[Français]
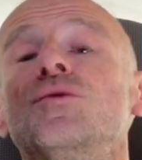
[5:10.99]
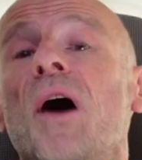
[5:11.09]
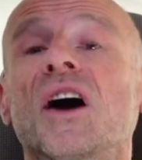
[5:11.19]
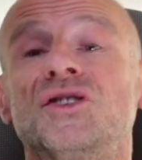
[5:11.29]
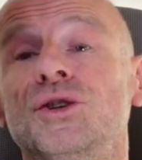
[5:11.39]

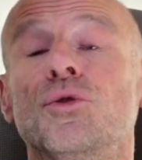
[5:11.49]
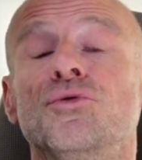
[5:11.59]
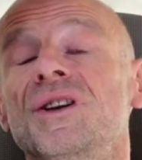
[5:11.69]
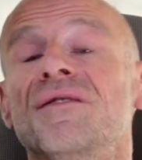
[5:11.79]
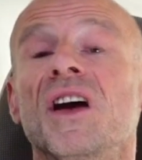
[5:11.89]
partie de
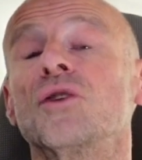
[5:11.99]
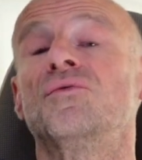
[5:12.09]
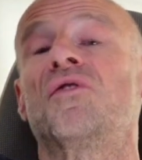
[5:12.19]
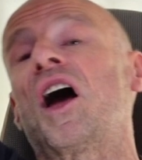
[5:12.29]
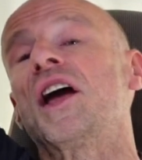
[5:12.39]
l'univers du
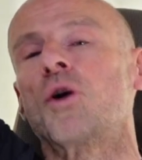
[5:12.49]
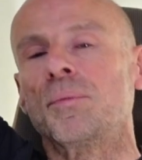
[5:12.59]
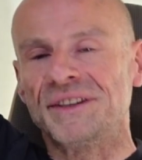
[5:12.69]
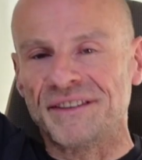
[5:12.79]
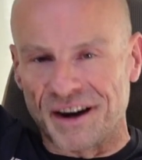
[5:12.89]
vrai
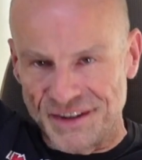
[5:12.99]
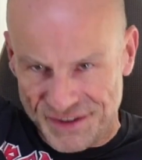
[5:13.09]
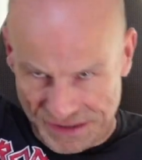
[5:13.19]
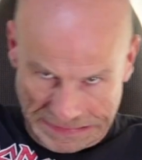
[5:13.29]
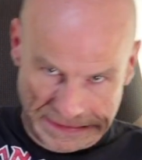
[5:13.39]
camping-cariste,